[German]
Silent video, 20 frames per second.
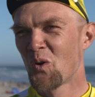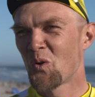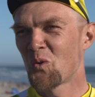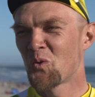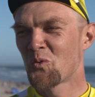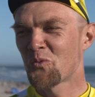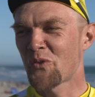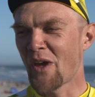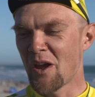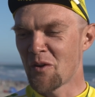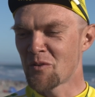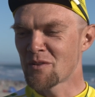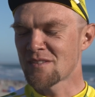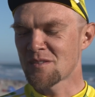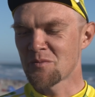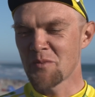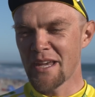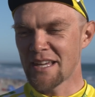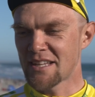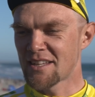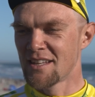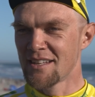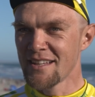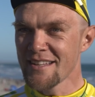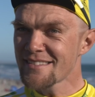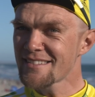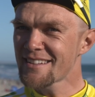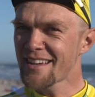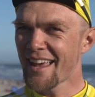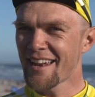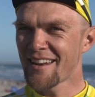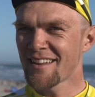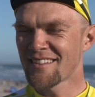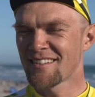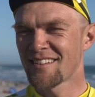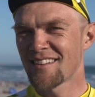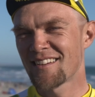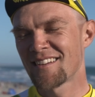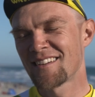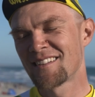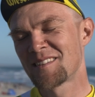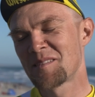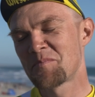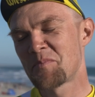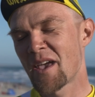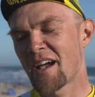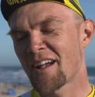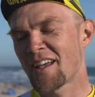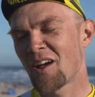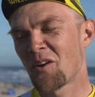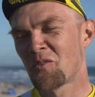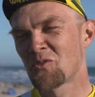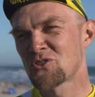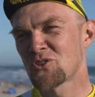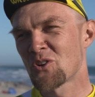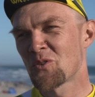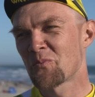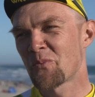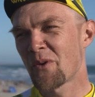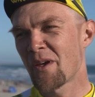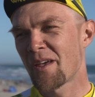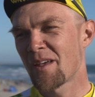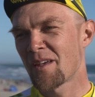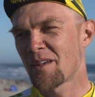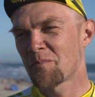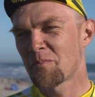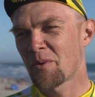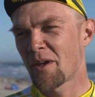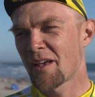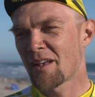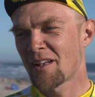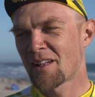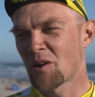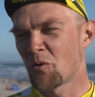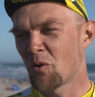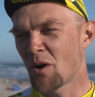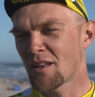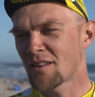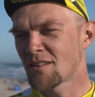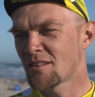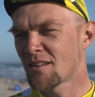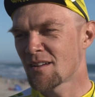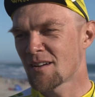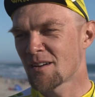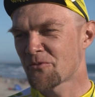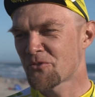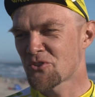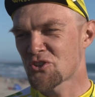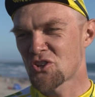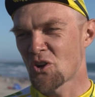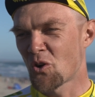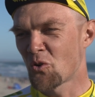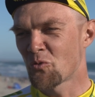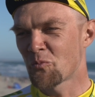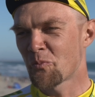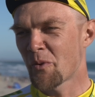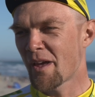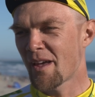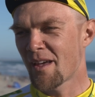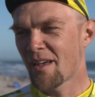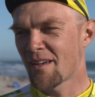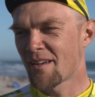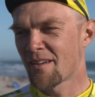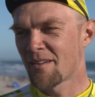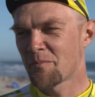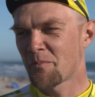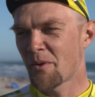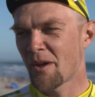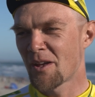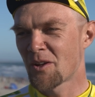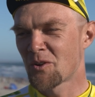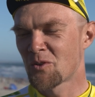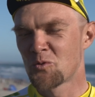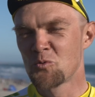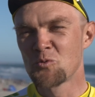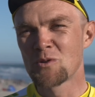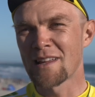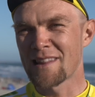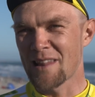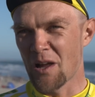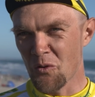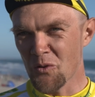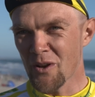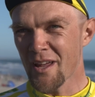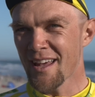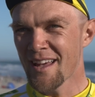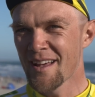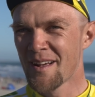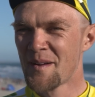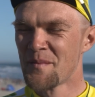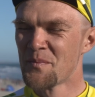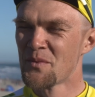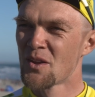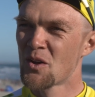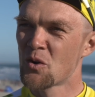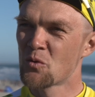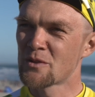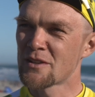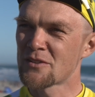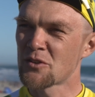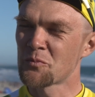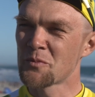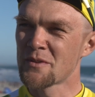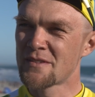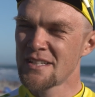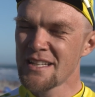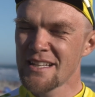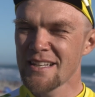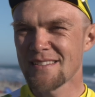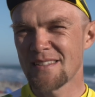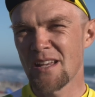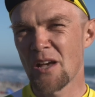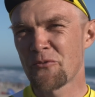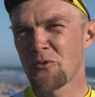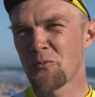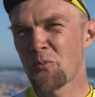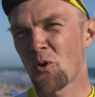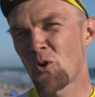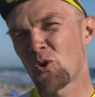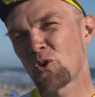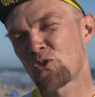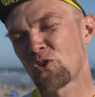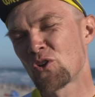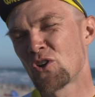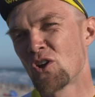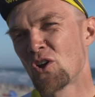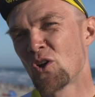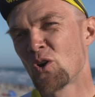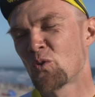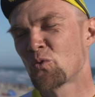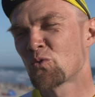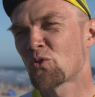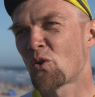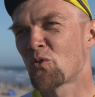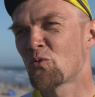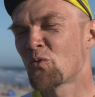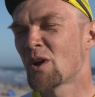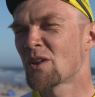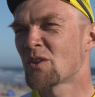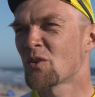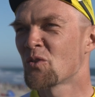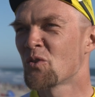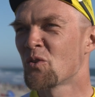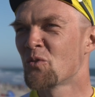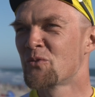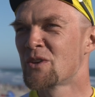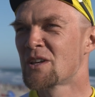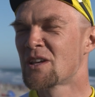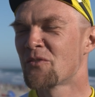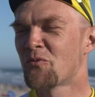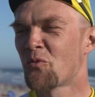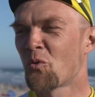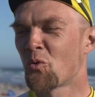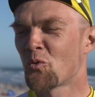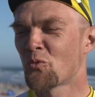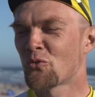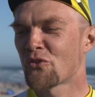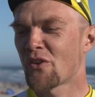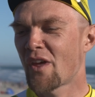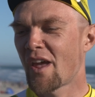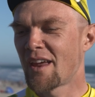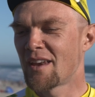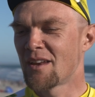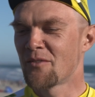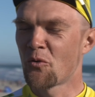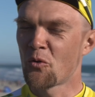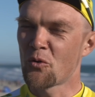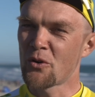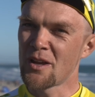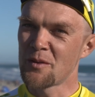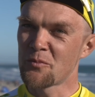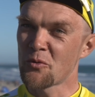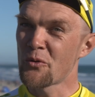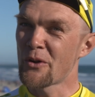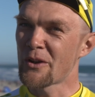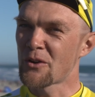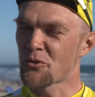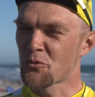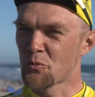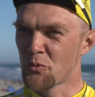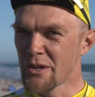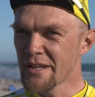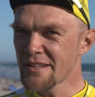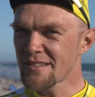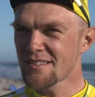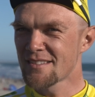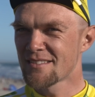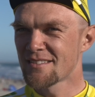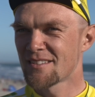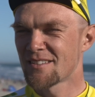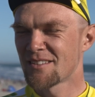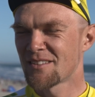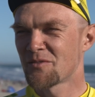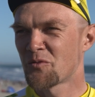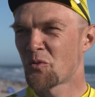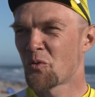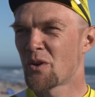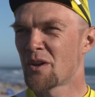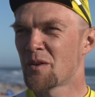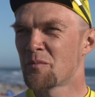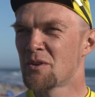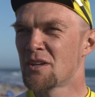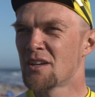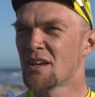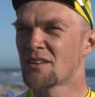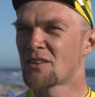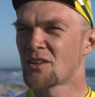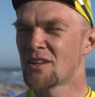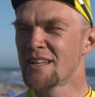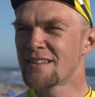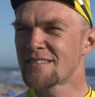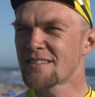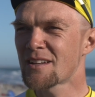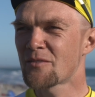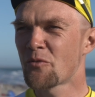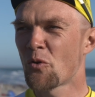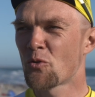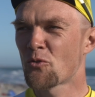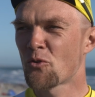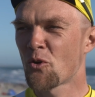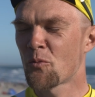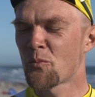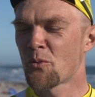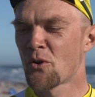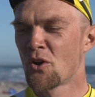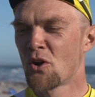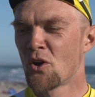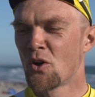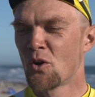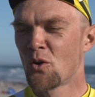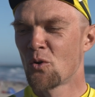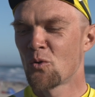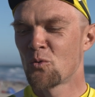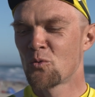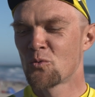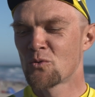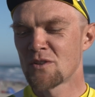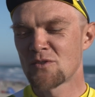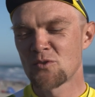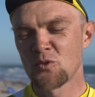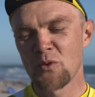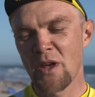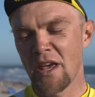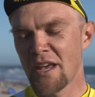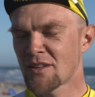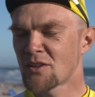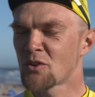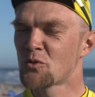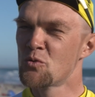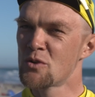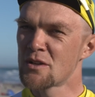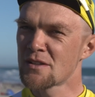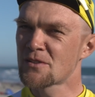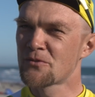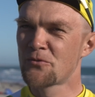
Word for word: Und heuer habe ich das echt genießen können, äh, die Berge anschauen bei, bei klarem Verstand, bei, bei guter Laune. Und das hat mir sicher sehr viel gebracht. Und dann war ich dann noch wie gewohnt eine Woche in Borrego Springs, wo ich mich an die Hitze gewöhnt habe und jetzt habe ich echt ein cooles